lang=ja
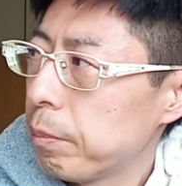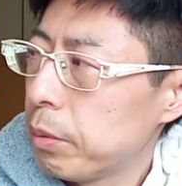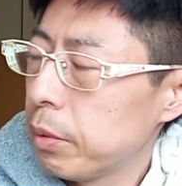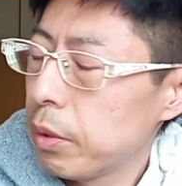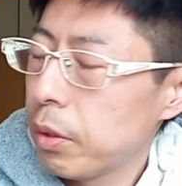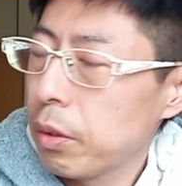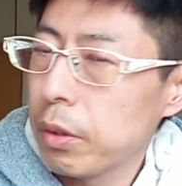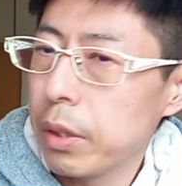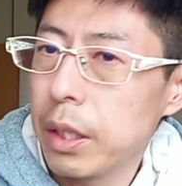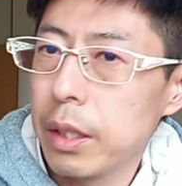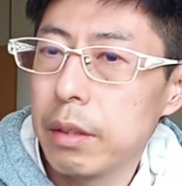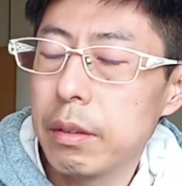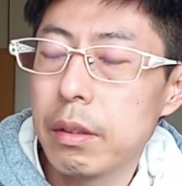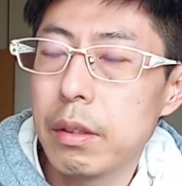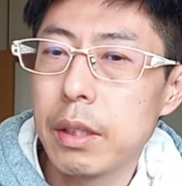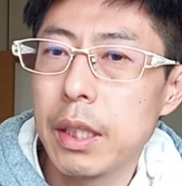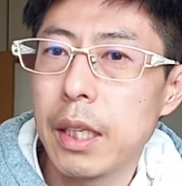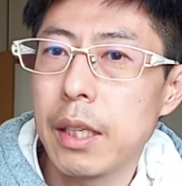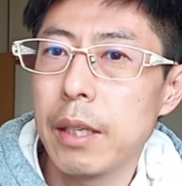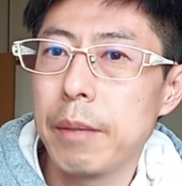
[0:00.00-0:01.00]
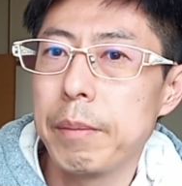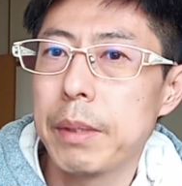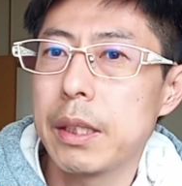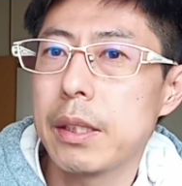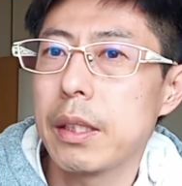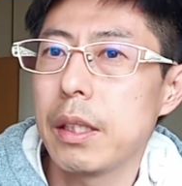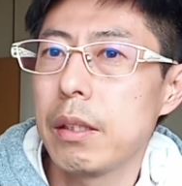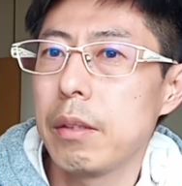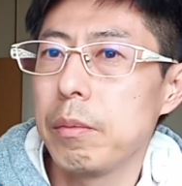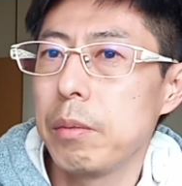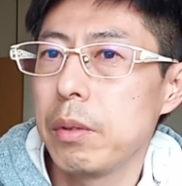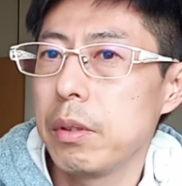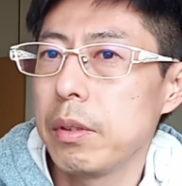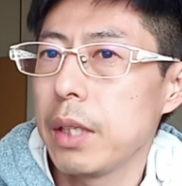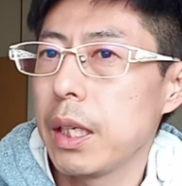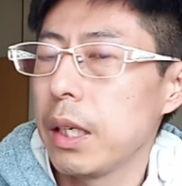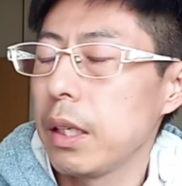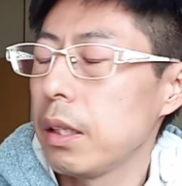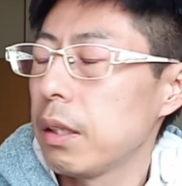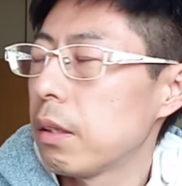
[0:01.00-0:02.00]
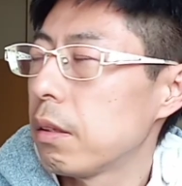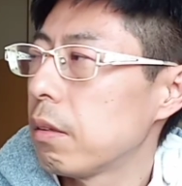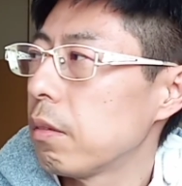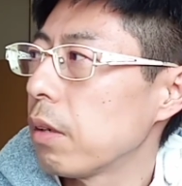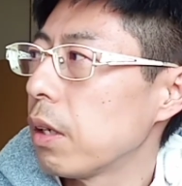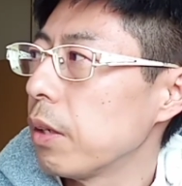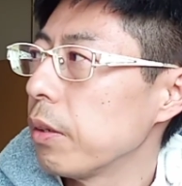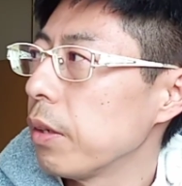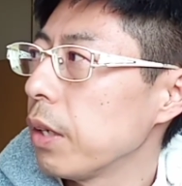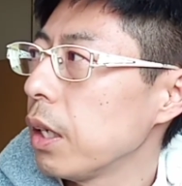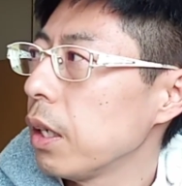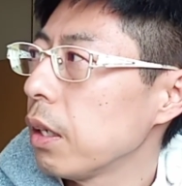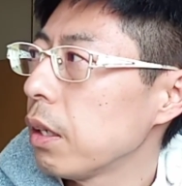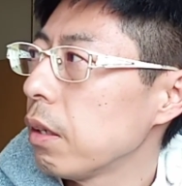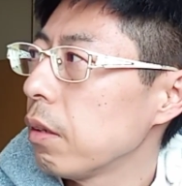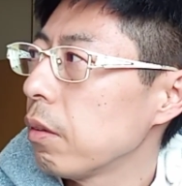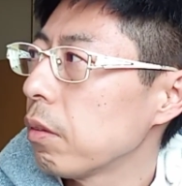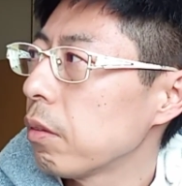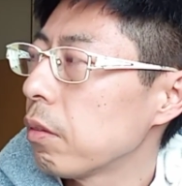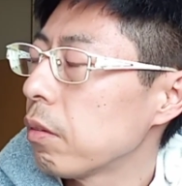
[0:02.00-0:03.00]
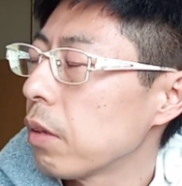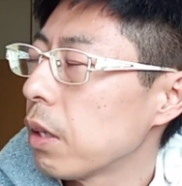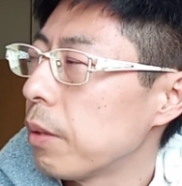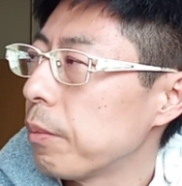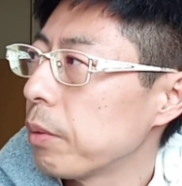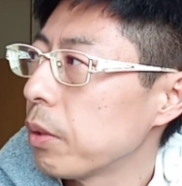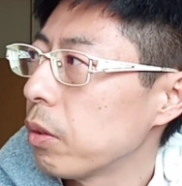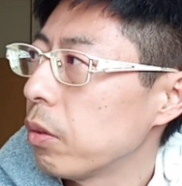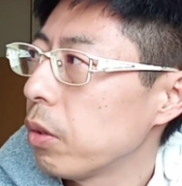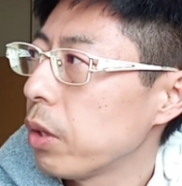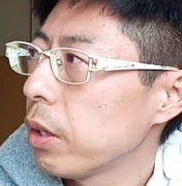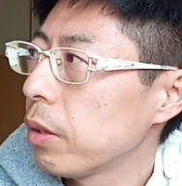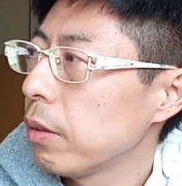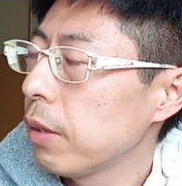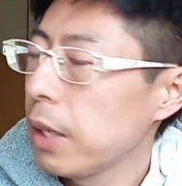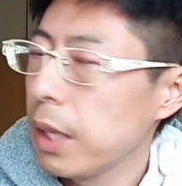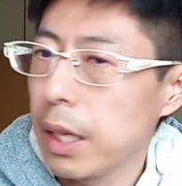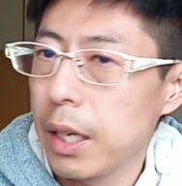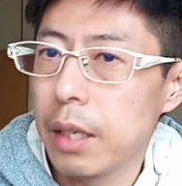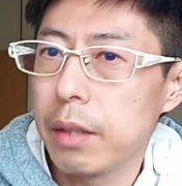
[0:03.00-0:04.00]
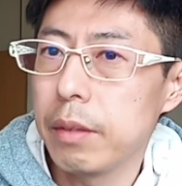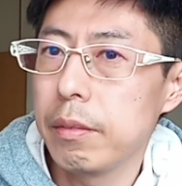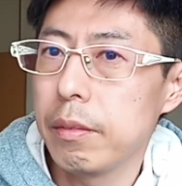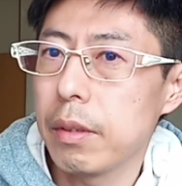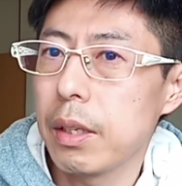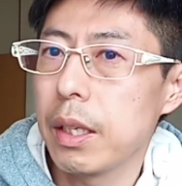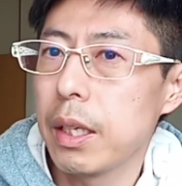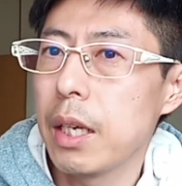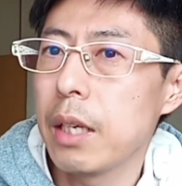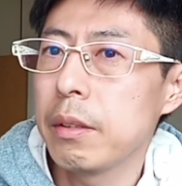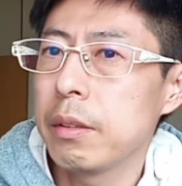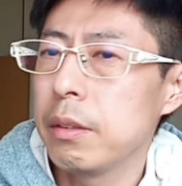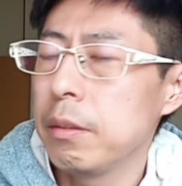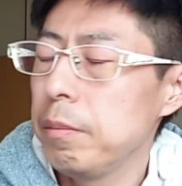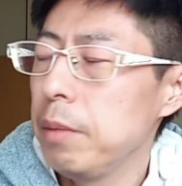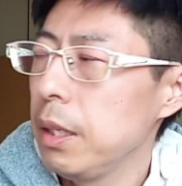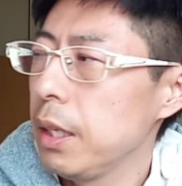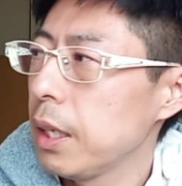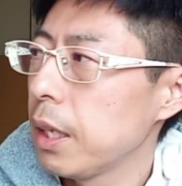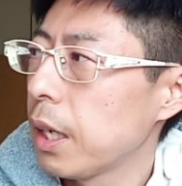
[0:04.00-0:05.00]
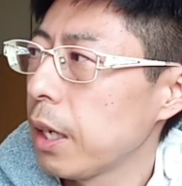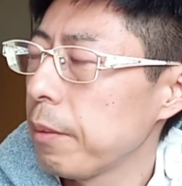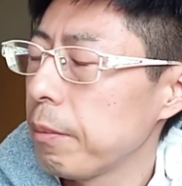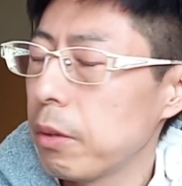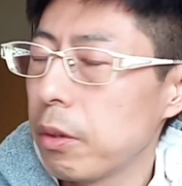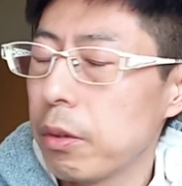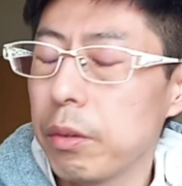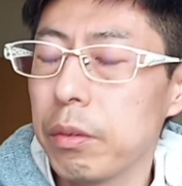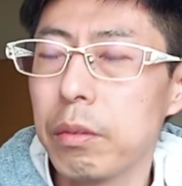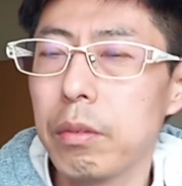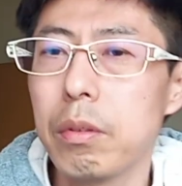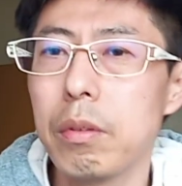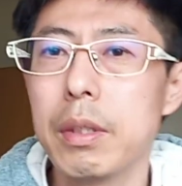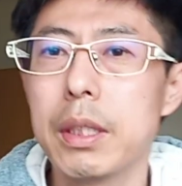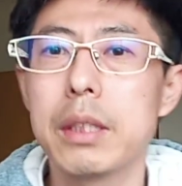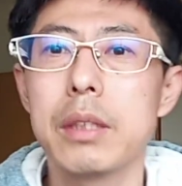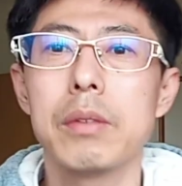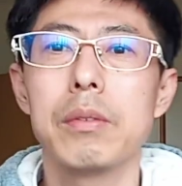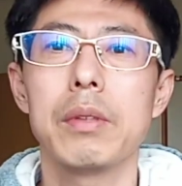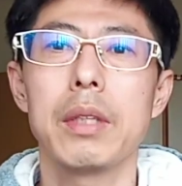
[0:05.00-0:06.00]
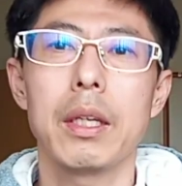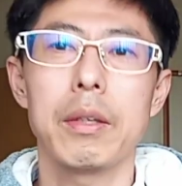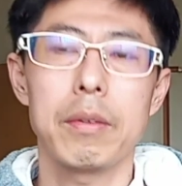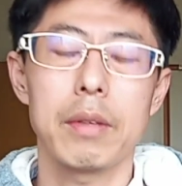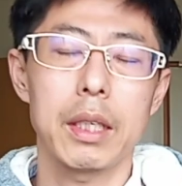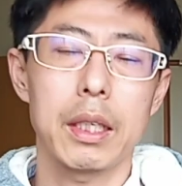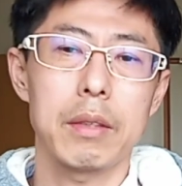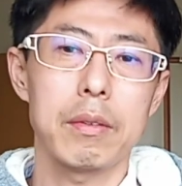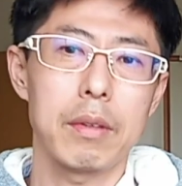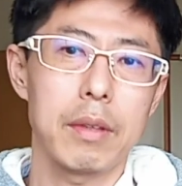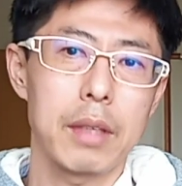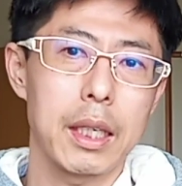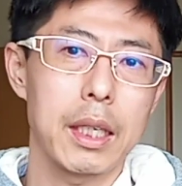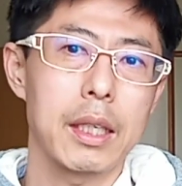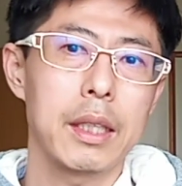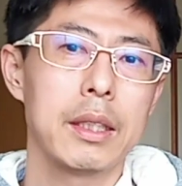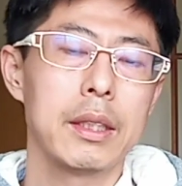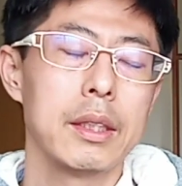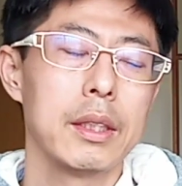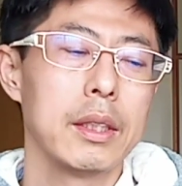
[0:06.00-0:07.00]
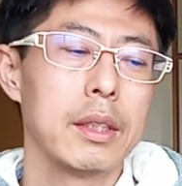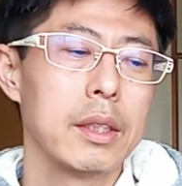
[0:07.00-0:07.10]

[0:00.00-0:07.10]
プロでいうと、だからバスケットボール界とかの影響とかもどれぐらいあるのか、ラグビー界も本当はそうなのかとか、